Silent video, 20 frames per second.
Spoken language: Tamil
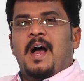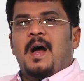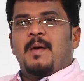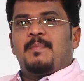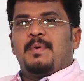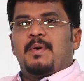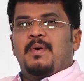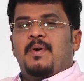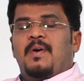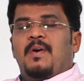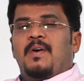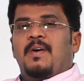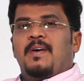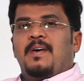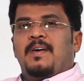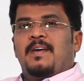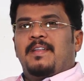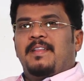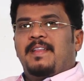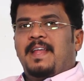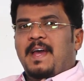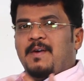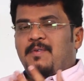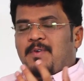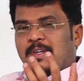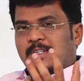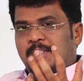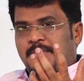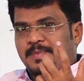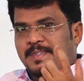அப்போது
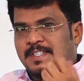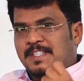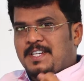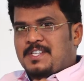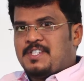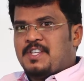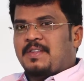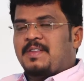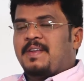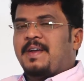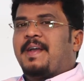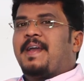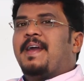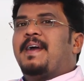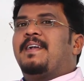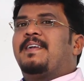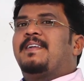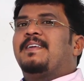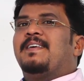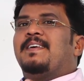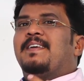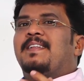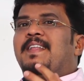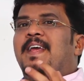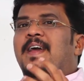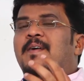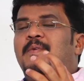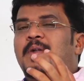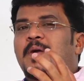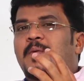தேவனுடைய சுவிசேஷத்தை கேட்டு
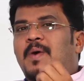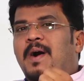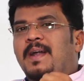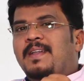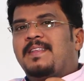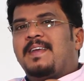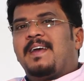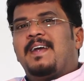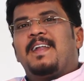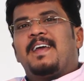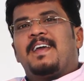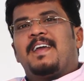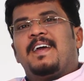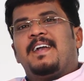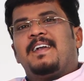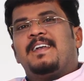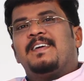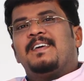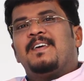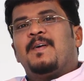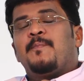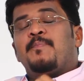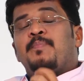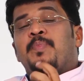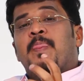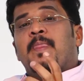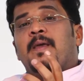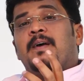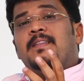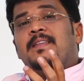தேவனுடைய வார்த்தைகளை கேட்டு
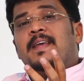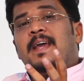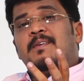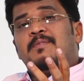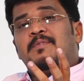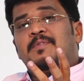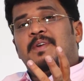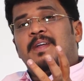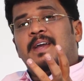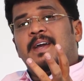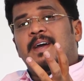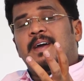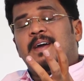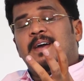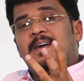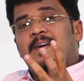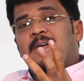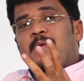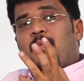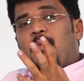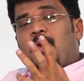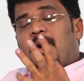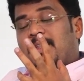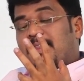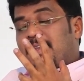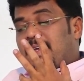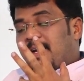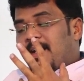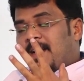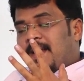தேவனுடைய
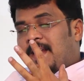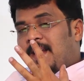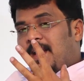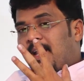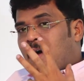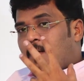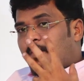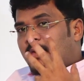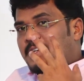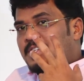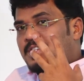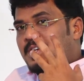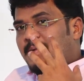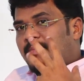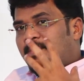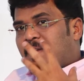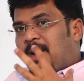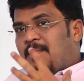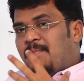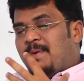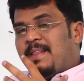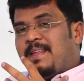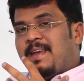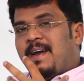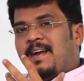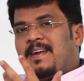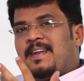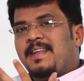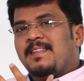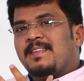வார்த்தைகள் எல்லாவற்றையும் நாம்
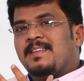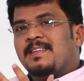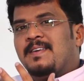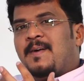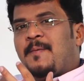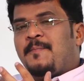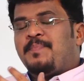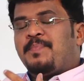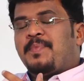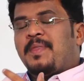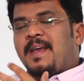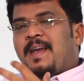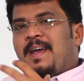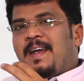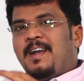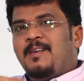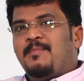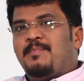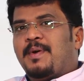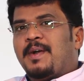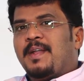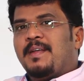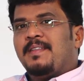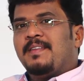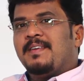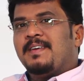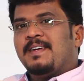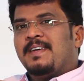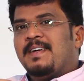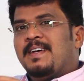தியானித்து
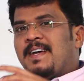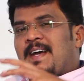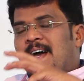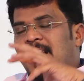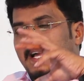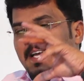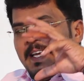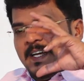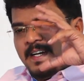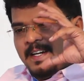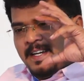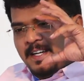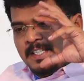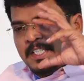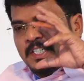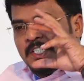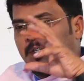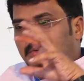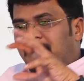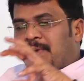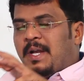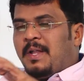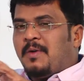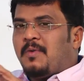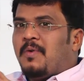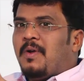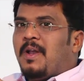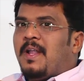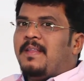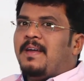கீழ்ப்படிந்து
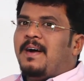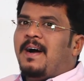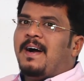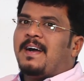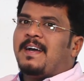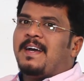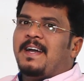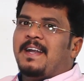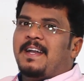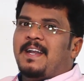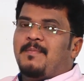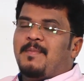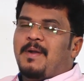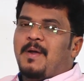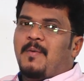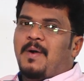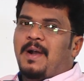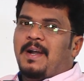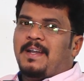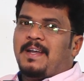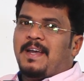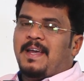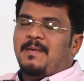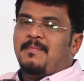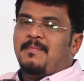கிறிஸ்துவிற்குள்ளதாக நம்முடைய வாழ்க்கை